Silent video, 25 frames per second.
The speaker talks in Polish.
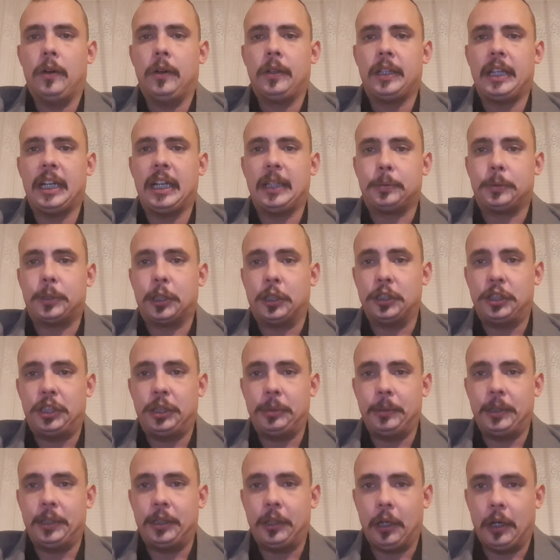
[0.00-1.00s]
Teraz
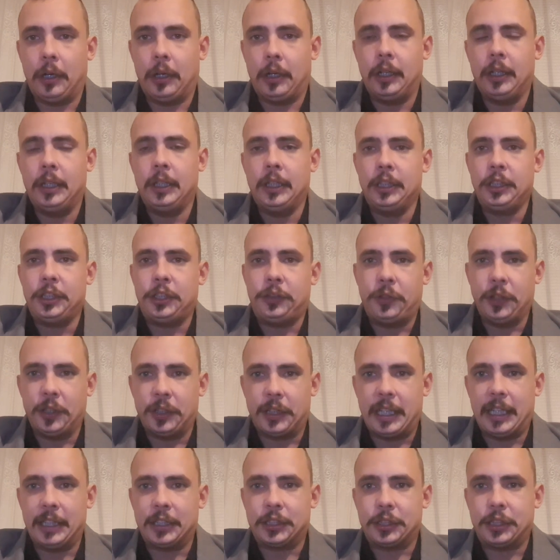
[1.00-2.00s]
przechodzimy do
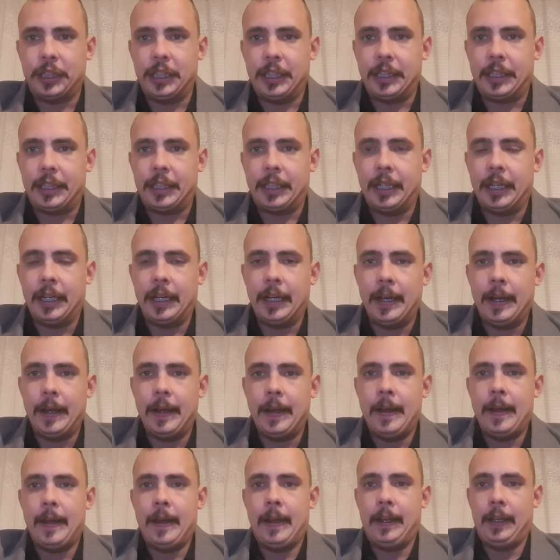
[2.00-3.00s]
świątecznych
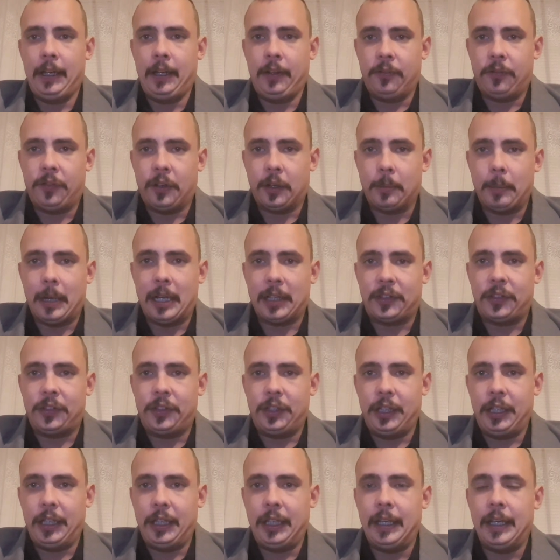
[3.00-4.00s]

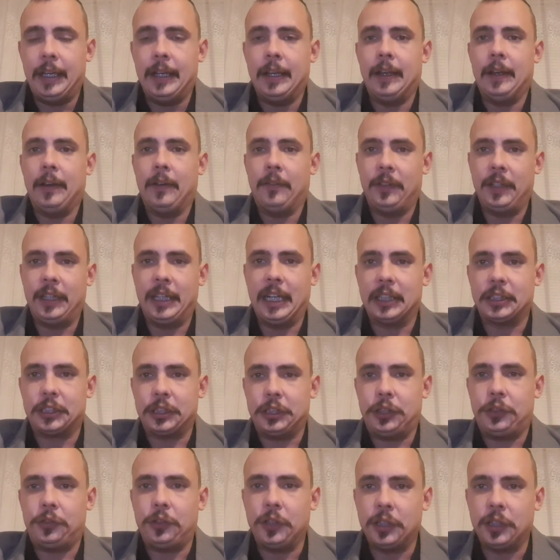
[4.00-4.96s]
informacji, wydarzeń